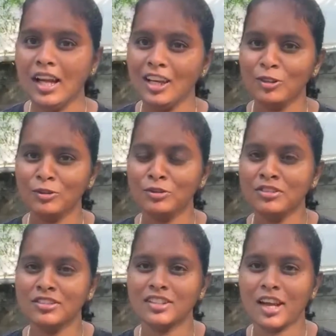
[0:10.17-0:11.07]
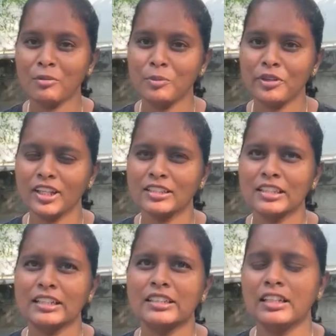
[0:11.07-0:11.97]
హలో టైం ఇప్పుడు
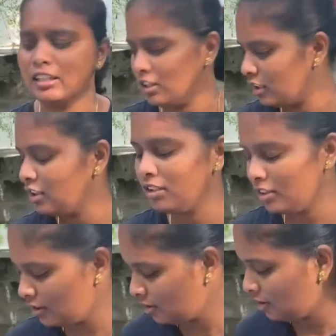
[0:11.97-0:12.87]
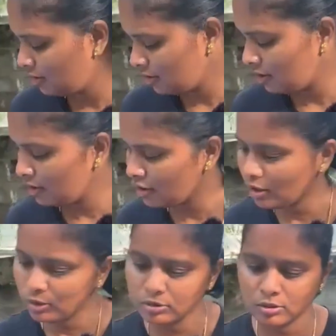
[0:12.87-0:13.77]
ఎగ్జాక్ట్ గా ఎంత
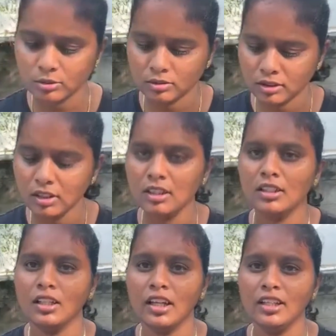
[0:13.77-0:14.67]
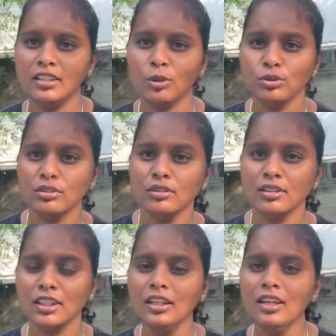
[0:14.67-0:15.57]
అవుతుంది ఎయిట్
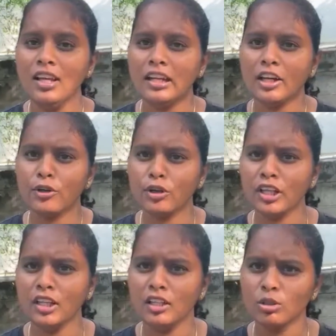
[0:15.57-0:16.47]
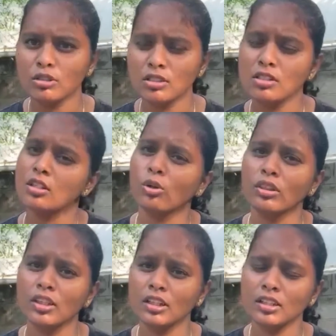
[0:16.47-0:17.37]
అవుతుంది నా రొటీన్ ఈ రోజు నుంచి
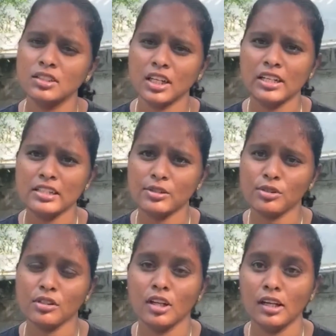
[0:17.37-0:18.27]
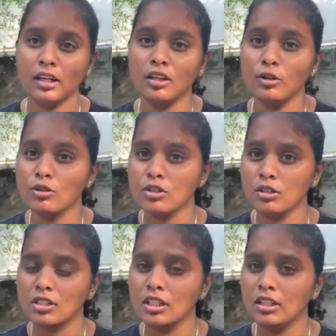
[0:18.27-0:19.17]
కొద్దిగా చేంజ్ చేస్తున్నా అంటే ఇన్ని రోజులు
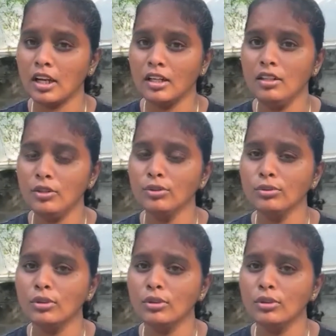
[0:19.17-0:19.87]
వచ్చి టెన్ టు